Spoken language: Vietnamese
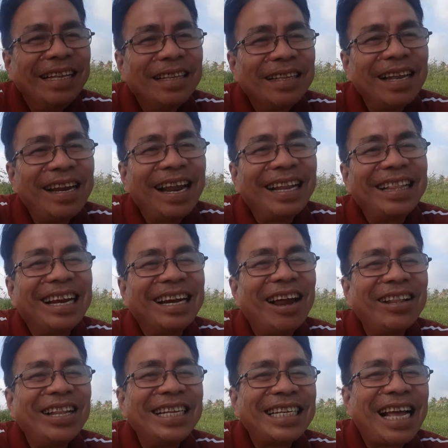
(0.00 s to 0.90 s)
cho nên từ
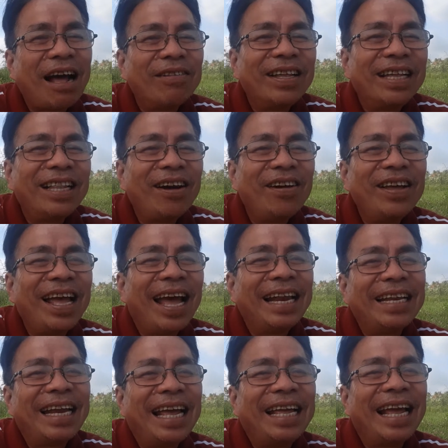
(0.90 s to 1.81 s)
đó tới sau thì thôi
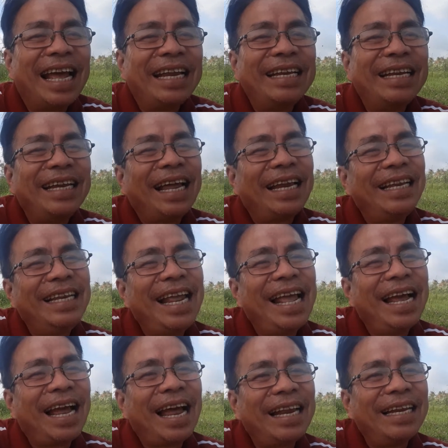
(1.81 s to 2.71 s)
anh này anh anh
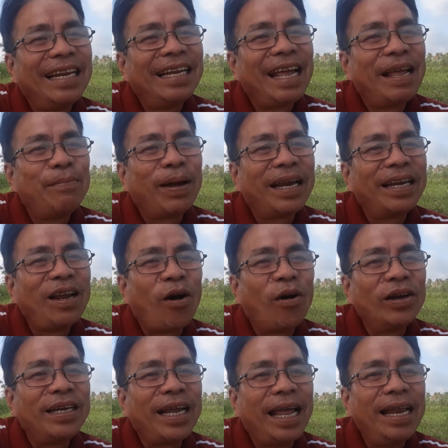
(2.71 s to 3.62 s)
anh khi mà anh
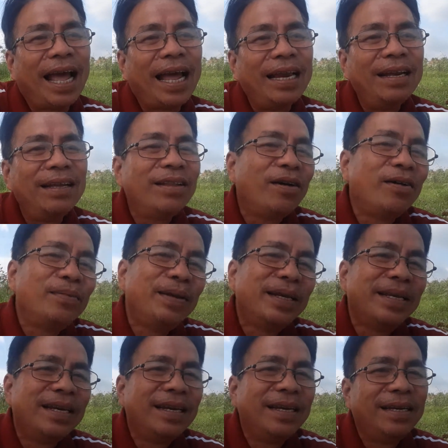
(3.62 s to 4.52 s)
ngồi anh nghĩ là anh thôi
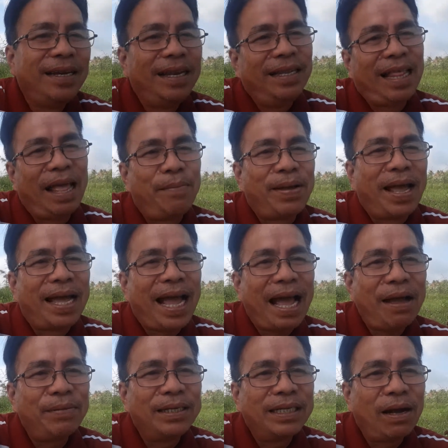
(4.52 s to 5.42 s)
mình đi tìm ngày
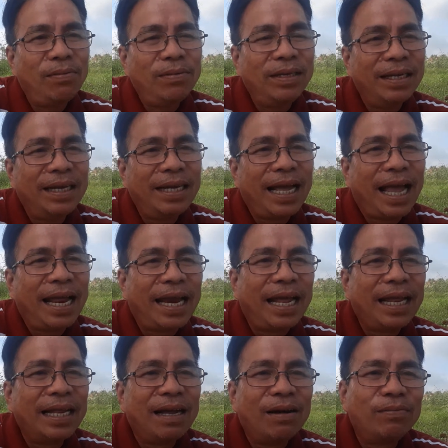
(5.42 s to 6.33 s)
khác mình sống chứ cái ngày
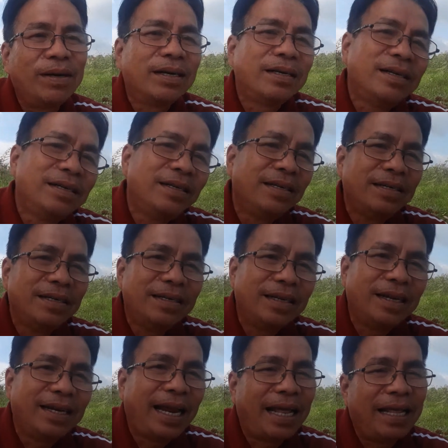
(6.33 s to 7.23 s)
này thì không được nữa rồi
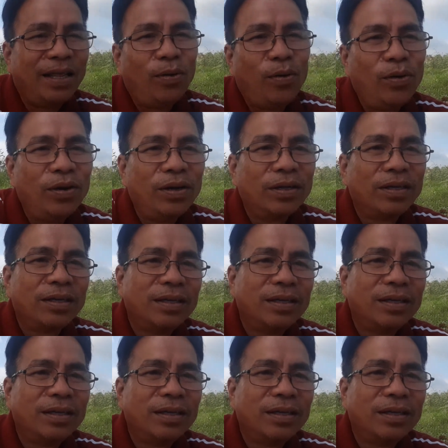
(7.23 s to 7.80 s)
nghề này thua